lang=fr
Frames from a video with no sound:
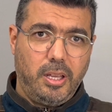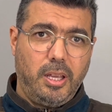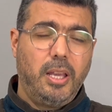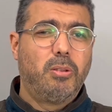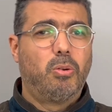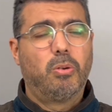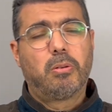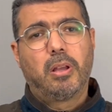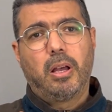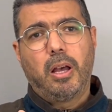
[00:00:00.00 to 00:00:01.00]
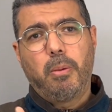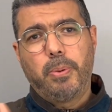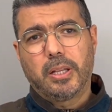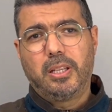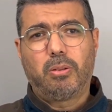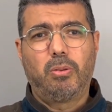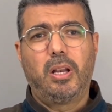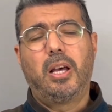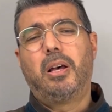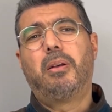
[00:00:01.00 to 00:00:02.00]
Et donc, à partir de
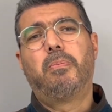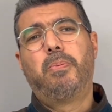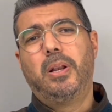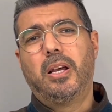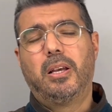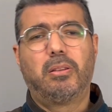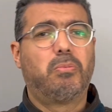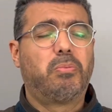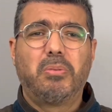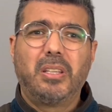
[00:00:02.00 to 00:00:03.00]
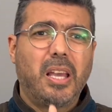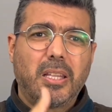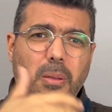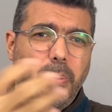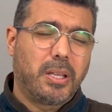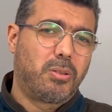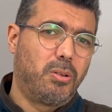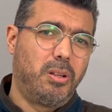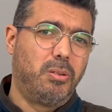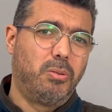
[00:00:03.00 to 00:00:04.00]
là, plein, il y a des
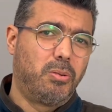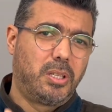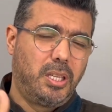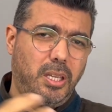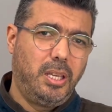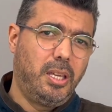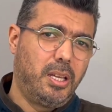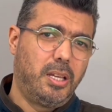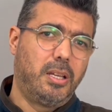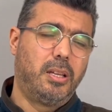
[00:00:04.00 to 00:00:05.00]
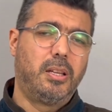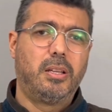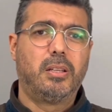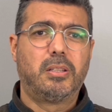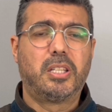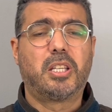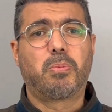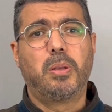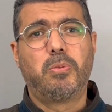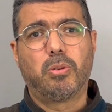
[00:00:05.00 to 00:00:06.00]
personnes donc, qui euh,
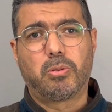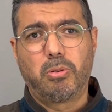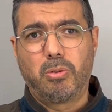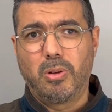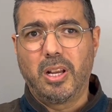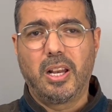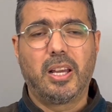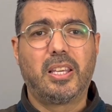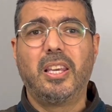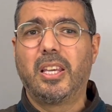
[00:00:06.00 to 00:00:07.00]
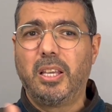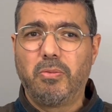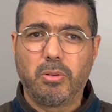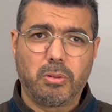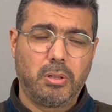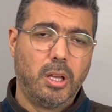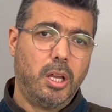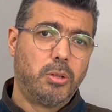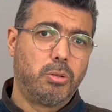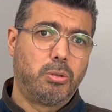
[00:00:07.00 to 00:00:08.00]
s'expriment sur ce sujet-là, qui écrivent sur
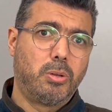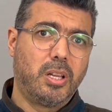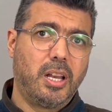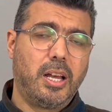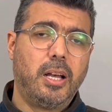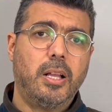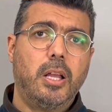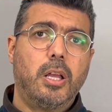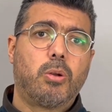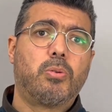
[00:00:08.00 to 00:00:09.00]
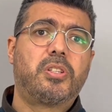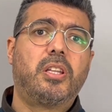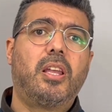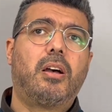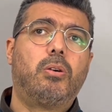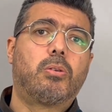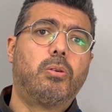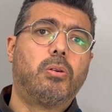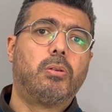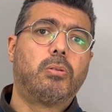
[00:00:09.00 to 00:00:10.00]
ce sujet-là, considérant
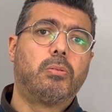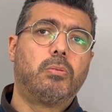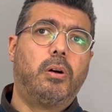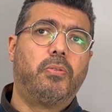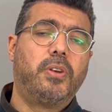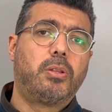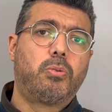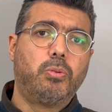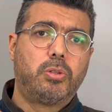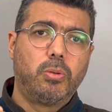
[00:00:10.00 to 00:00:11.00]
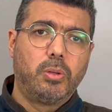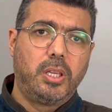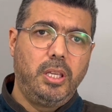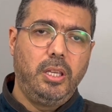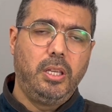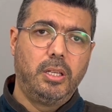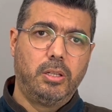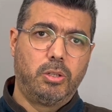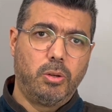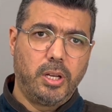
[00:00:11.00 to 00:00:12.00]
que, en fait, tous ceux qui
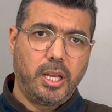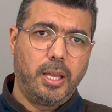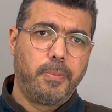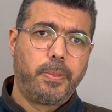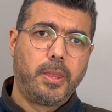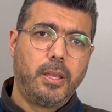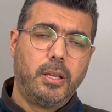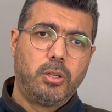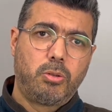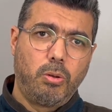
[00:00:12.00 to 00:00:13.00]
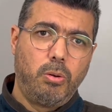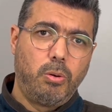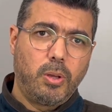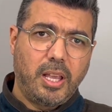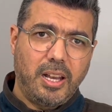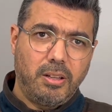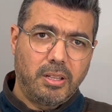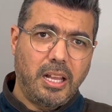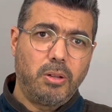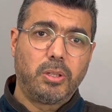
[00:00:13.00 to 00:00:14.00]
jeûneraient selon le
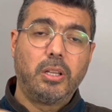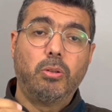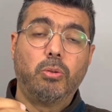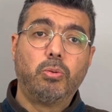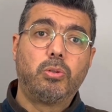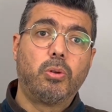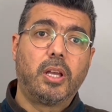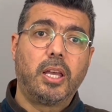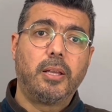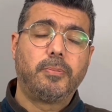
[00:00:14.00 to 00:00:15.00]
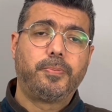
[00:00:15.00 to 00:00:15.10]
calendrier de 12 degrés